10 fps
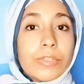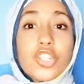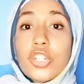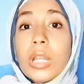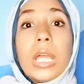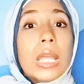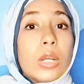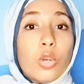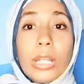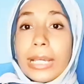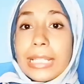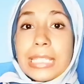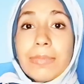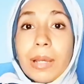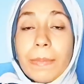قشره كل الحاجات
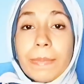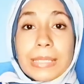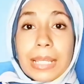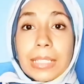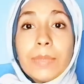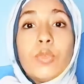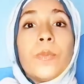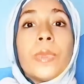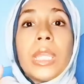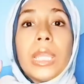دي بستخدمه